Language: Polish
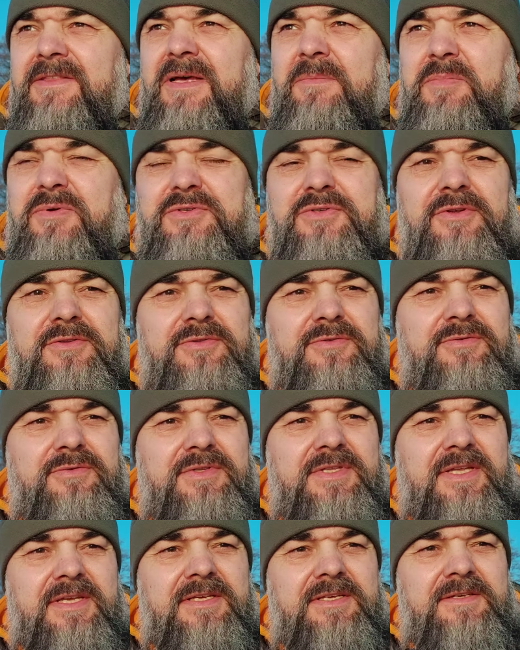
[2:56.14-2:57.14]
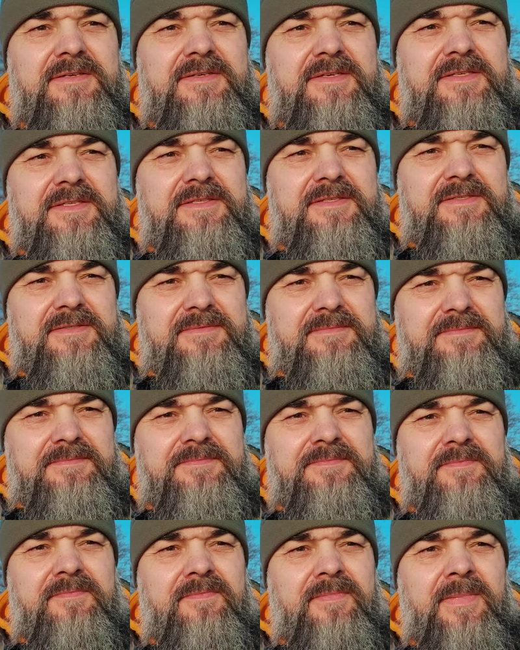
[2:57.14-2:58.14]
na początku tej
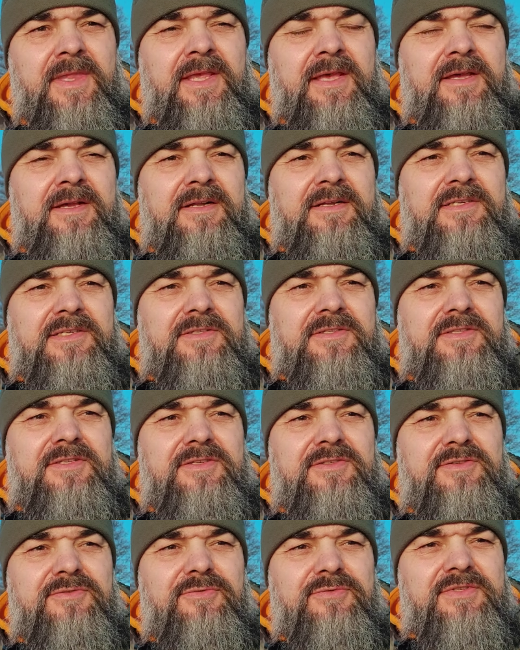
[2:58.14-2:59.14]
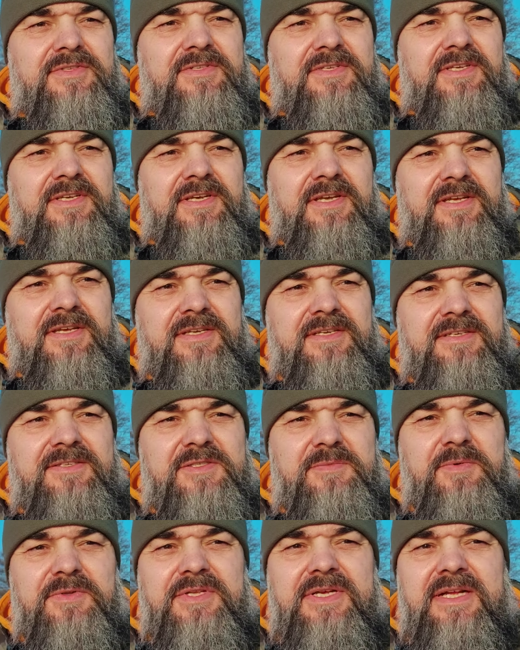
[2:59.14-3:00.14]
dyskusji
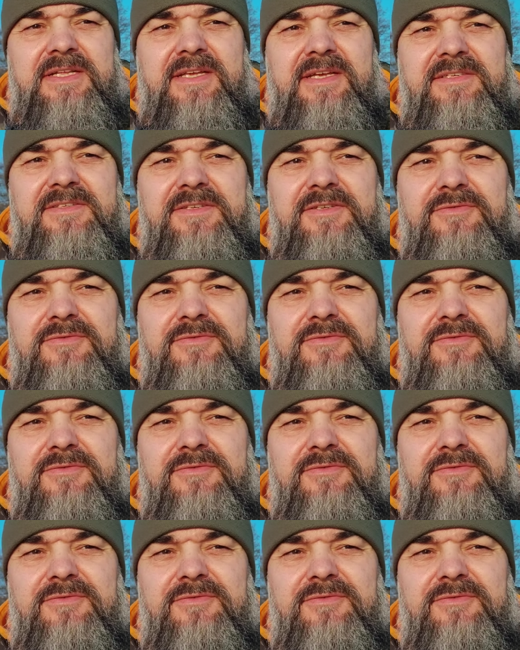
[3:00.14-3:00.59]
i spotkania z